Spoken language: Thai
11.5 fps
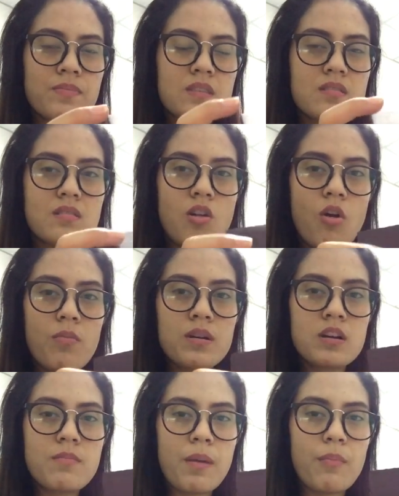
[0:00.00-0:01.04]
ซื้อรอง
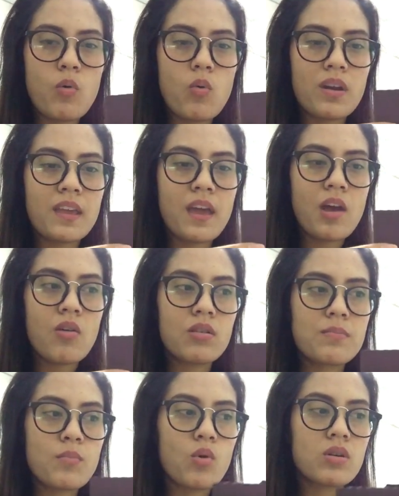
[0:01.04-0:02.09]
พื้นแบบขวดแก้วเล
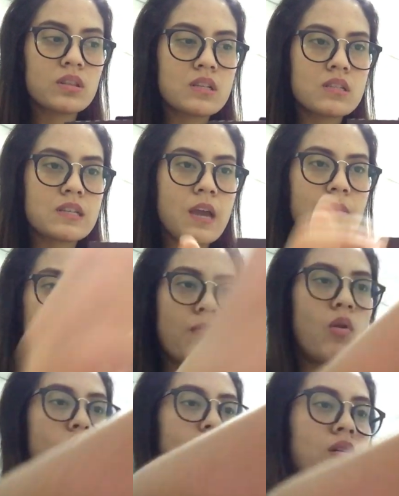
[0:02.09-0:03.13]
ยปกติใช้แบบ
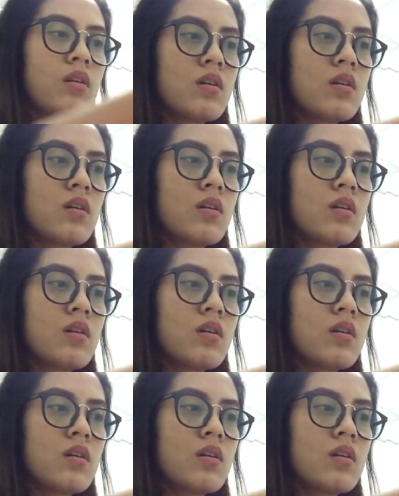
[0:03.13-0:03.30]
หลอด